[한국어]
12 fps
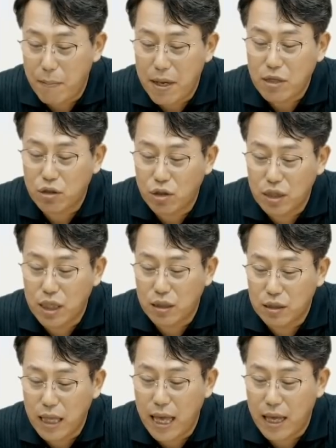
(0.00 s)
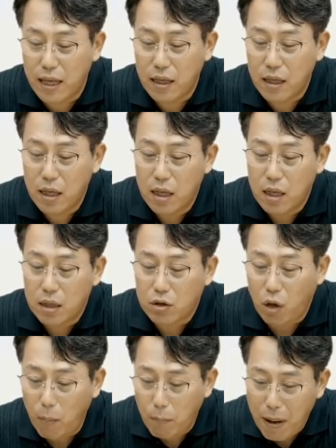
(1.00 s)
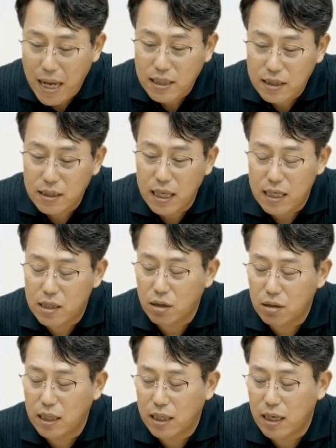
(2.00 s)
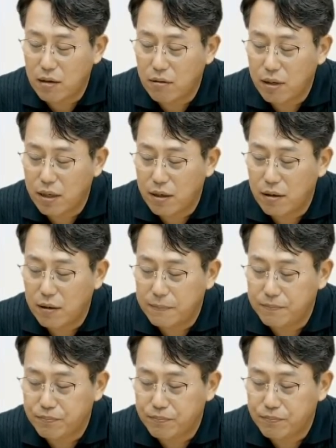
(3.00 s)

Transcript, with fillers: 빠졌어야 되는데 더 빠진 게 있었다라는 거예요.